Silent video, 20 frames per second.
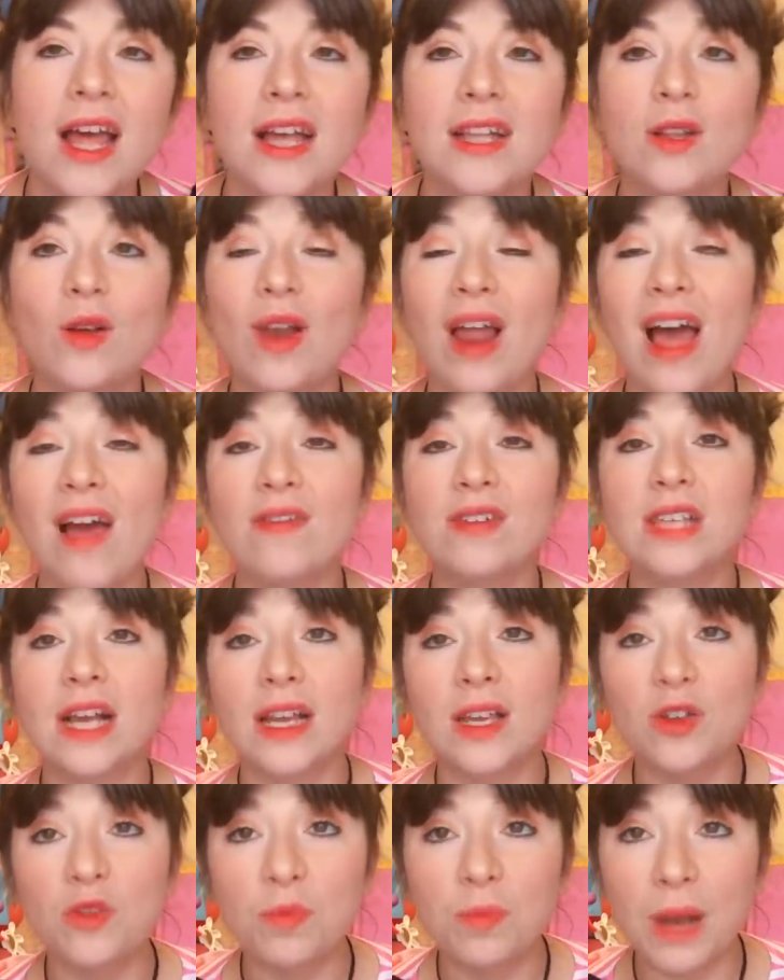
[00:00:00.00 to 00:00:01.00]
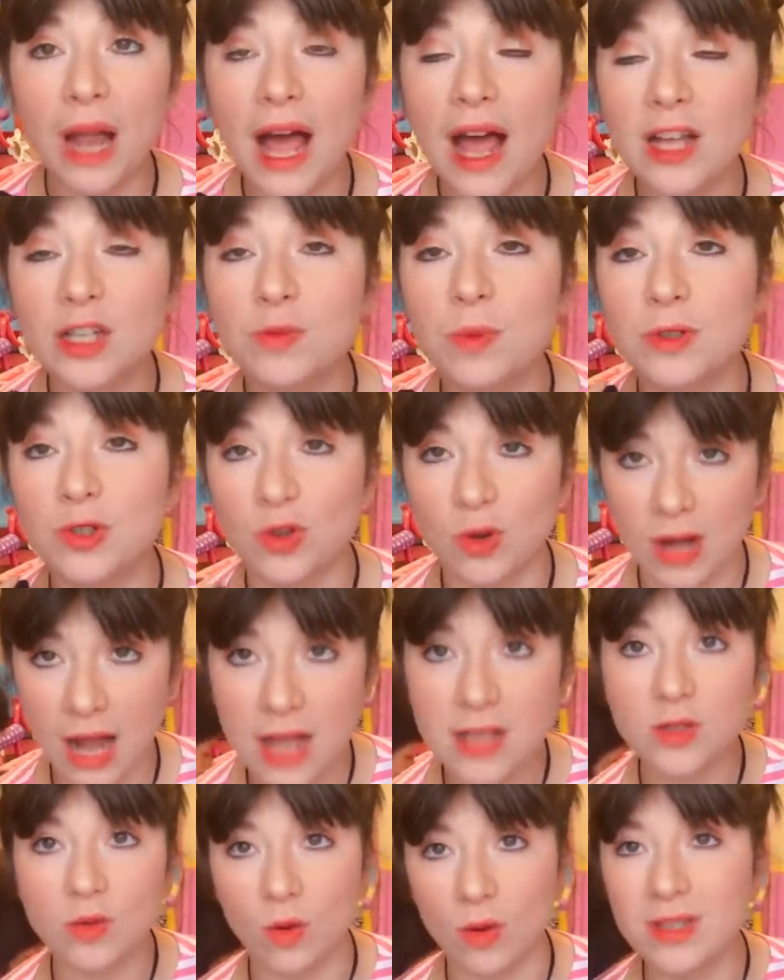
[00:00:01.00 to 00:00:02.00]
Então leve saquinho plástico para jogar
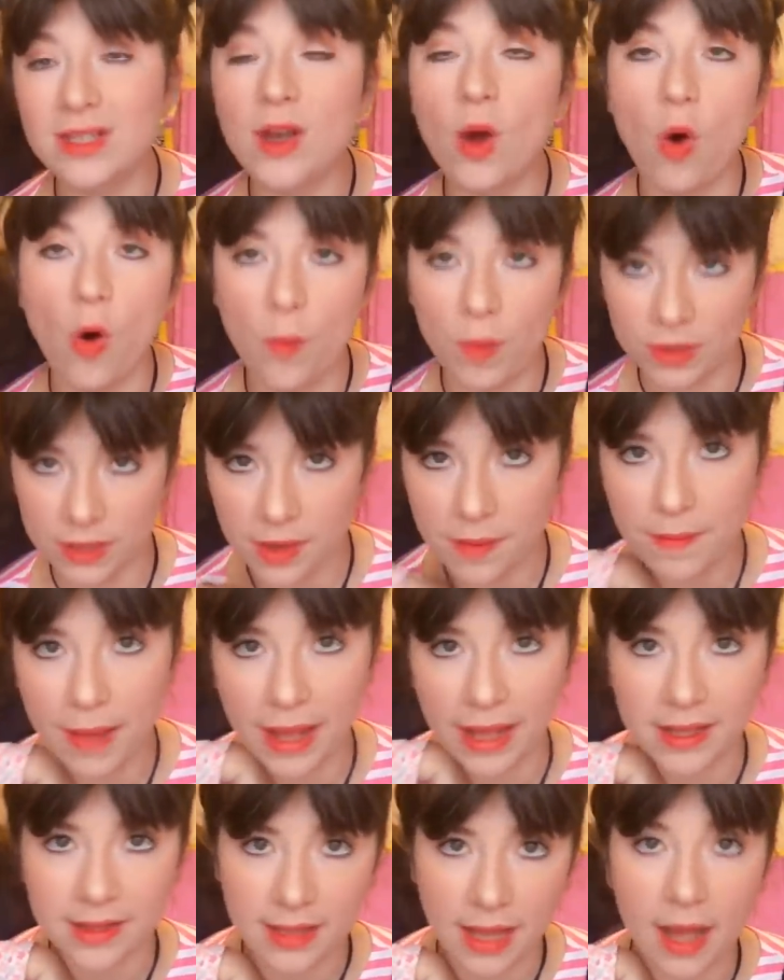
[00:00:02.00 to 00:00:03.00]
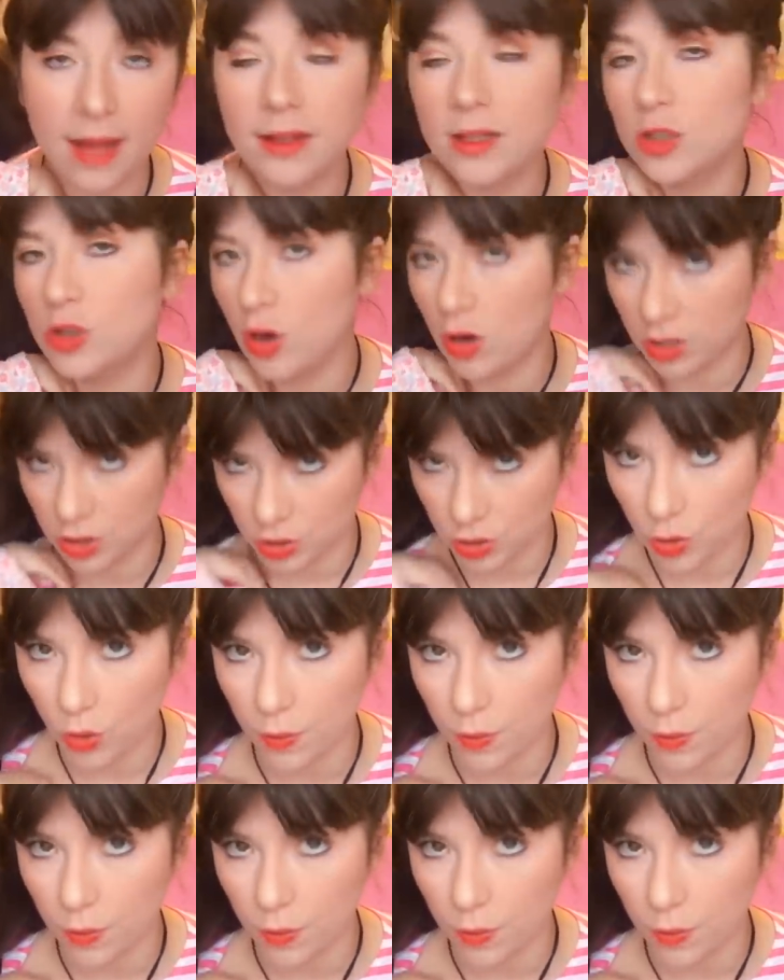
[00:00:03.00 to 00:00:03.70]
as coisas e roupa também, tá? E troca de